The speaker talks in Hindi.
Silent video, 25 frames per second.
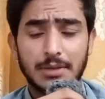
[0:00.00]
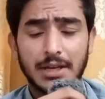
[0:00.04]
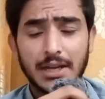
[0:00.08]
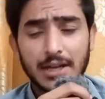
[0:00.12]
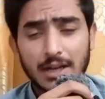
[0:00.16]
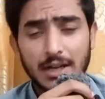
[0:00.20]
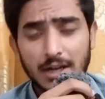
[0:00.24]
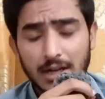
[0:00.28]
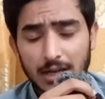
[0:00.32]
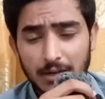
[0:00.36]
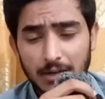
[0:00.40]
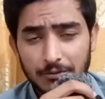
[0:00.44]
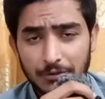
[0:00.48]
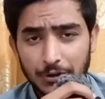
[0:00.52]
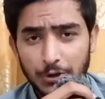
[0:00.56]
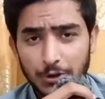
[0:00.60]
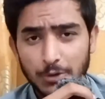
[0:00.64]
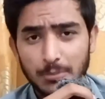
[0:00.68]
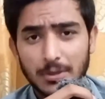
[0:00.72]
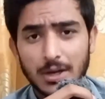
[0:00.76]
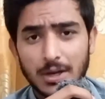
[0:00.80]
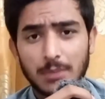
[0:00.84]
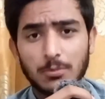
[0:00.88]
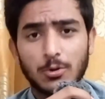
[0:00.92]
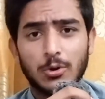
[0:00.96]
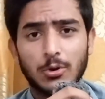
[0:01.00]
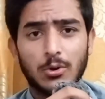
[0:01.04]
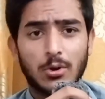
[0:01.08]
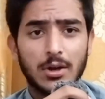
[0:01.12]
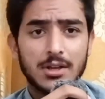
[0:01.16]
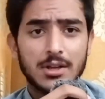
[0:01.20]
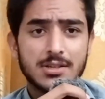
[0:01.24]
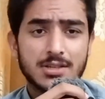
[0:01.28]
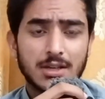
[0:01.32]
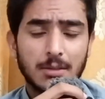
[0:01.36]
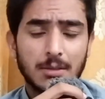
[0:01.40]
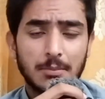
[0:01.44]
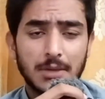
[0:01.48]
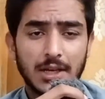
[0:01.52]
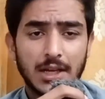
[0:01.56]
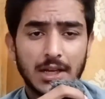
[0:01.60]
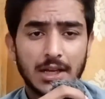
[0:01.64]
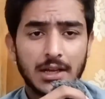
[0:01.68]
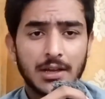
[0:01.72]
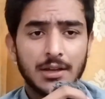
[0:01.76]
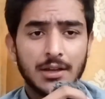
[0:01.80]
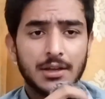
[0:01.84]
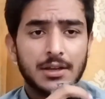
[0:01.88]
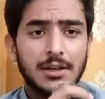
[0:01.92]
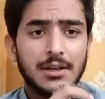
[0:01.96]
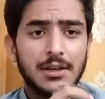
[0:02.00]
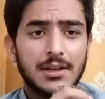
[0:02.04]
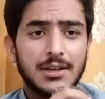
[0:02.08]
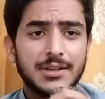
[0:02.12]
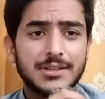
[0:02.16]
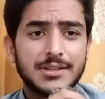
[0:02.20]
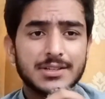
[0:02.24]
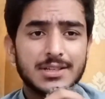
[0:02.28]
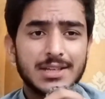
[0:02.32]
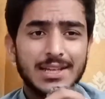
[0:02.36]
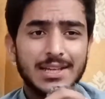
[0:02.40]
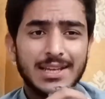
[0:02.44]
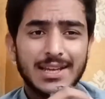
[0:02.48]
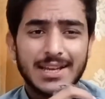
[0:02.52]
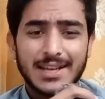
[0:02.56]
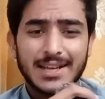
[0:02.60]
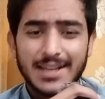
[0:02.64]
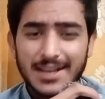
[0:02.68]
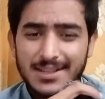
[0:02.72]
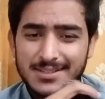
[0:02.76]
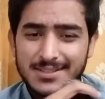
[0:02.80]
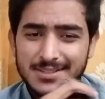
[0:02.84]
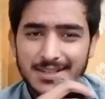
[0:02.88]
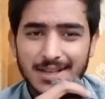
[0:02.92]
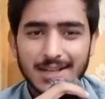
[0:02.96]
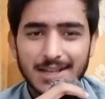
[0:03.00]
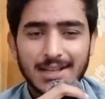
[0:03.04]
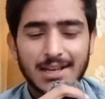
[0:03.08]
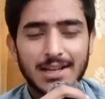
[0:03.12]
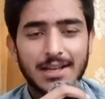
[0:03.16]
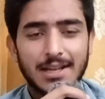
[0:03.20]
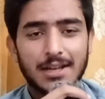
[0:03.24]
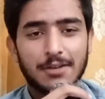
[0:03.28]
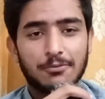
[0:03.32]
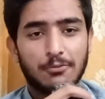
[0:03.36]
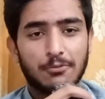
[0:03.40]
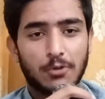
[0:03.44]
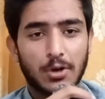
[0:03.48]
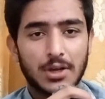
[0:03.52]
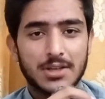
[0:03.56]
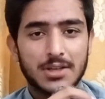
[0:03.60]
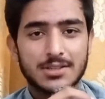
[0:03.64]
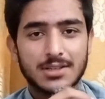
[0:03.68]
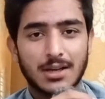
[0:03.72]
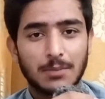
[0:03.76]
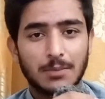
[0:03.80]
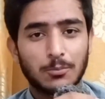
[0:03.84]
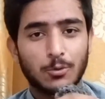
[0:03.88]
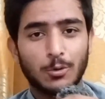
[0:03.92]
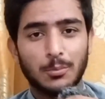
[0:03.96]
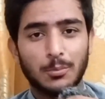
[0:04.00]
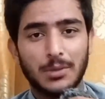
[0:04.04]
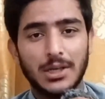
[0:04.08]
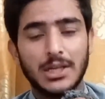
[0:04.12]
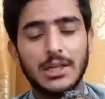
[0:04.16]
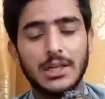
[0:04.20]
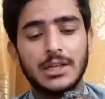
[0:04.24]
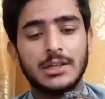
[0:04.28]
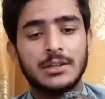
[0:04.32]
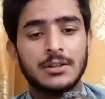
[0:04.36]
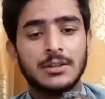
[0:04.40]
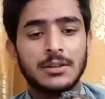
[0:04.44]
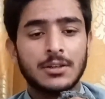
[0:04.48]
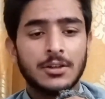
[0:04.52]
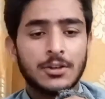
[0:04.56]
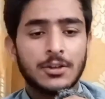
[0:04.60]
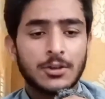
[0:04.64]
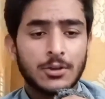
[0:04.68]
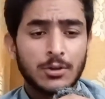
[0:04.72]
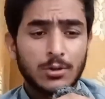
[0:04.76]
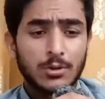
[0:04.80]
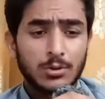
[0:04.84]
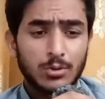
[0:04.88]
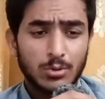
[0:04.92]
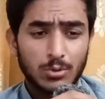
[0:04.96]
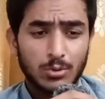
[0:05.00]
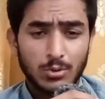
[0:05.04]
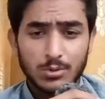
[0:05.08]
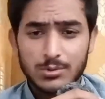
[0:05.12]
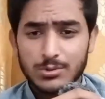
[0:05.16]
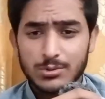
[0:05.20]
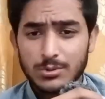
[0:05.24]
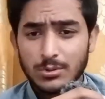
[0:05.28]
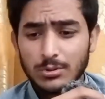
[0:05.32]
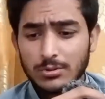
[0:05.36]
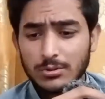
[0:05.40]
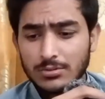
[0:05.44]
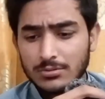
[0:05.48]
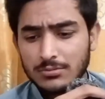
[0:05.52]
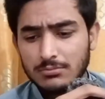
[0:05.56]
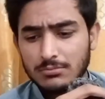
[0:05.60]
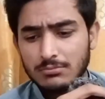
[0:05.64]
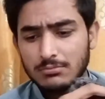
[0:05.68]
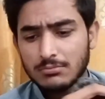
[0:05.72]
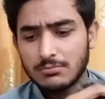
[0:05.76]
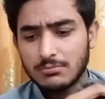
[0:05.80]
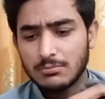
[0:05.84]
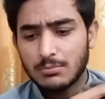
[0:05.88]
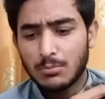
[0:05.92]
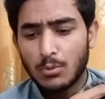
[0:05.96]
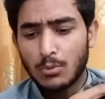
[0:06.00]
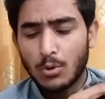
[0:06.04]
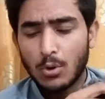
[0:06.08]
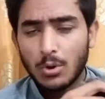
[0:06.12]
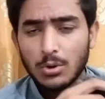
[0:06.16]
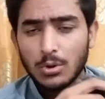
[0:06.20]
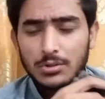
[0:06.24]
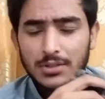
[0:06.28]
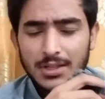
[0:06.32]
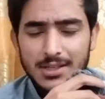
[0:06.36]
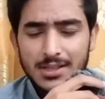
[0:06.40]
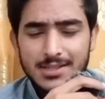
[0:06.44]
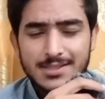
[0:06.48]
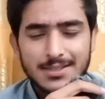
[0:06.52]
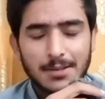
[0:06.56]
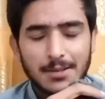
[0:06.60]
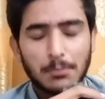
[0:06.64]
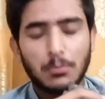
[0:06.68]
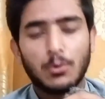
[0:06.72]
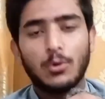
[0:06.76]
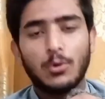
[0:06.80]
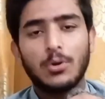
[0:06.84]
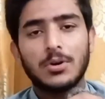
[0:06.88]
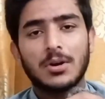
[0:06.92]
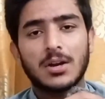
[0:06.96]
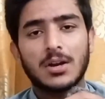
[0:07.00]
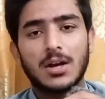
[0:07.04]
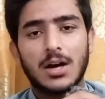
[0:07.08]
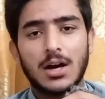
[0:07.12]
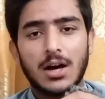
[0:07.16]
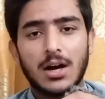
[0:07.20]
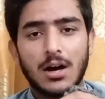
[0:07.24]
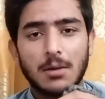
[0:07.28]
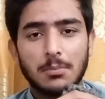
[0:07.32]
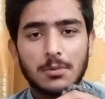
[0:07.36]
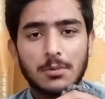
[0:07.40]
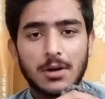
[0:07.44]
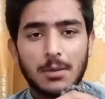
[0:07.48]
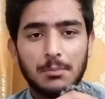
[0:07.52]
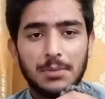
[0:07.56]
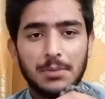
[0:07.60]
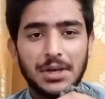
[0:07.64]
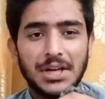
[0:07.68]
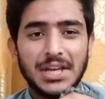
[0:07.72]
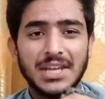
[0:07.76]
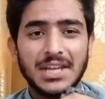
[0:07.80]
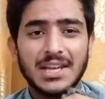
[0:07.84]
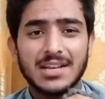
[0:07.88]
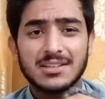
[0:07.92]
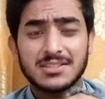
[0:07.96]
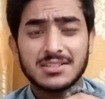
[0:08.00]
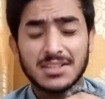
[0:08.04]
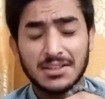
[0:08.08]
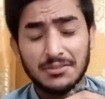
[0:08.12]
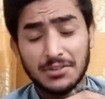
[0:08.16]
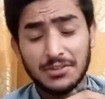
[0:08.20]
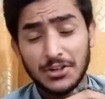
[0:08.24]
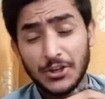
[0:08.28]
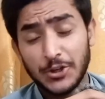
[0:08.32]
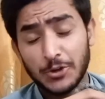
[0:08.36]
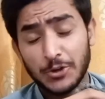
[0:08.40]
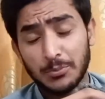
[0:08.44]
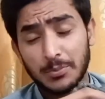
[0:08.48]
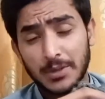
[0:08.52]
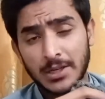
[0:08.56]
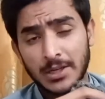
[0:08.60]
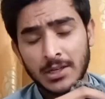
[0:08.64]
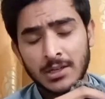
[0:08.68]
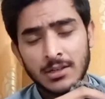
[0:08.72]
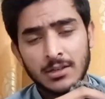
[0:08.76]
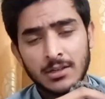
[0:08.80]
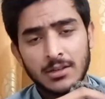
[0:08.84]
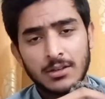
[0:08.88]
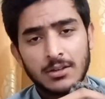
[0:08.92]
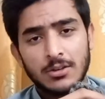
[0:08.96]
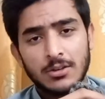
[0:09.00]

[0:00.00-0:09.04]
मैंने कहा वीडियो में आपको नॉइस ना मिले इसलिए क्रिस्टल क्लियर वॉइस आपको मिले तो दोस्तों बहुत ही सपोर्ट रहा आपका बी की वीडियो पे